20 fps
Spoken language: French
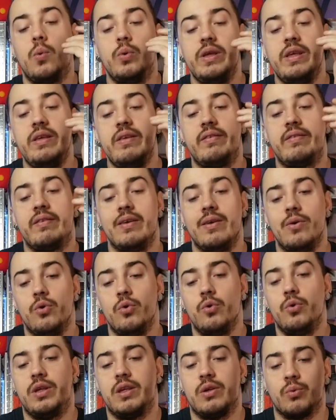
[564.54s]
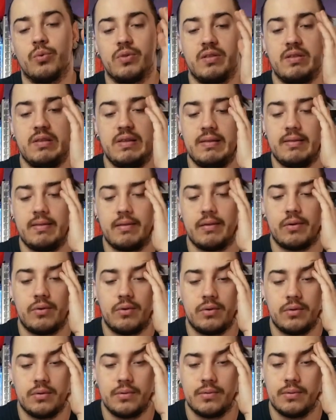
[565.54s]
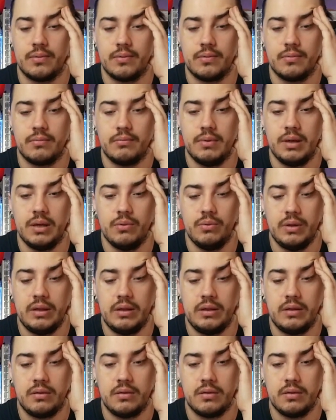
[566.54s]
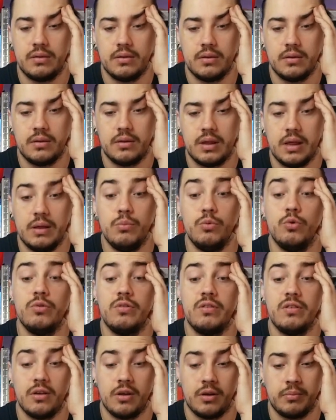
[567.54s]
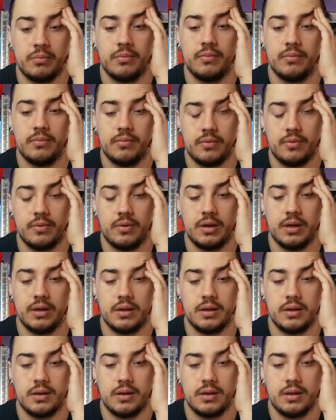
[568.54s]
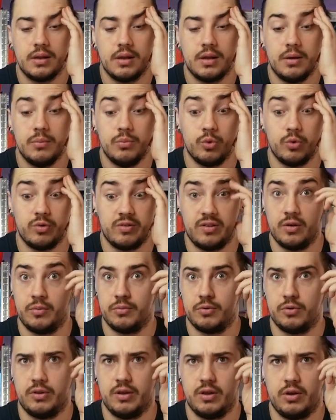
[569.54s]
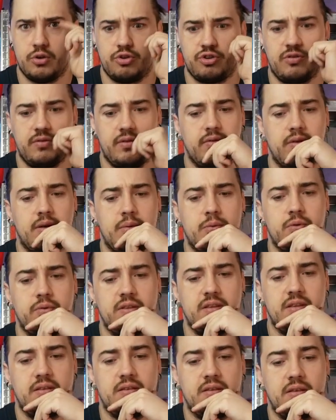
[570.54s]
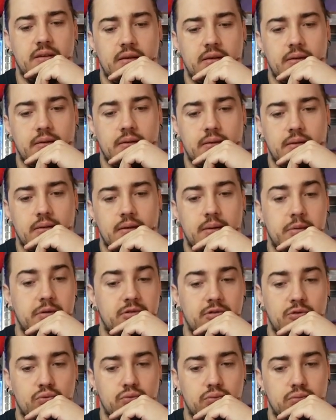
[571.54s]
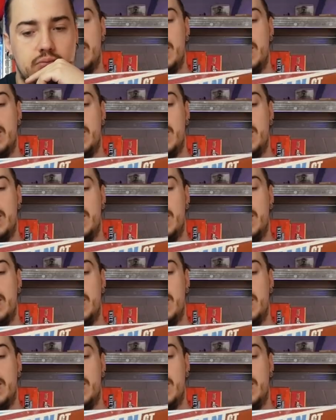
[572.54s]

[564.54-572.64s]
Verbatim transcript: oui, c'est eux qui ont Titan. Mais oui. Et Museum, ouais. Museum que d'ailleurs j'avais vraiment envie d'essayer. Ah bah c'est tout.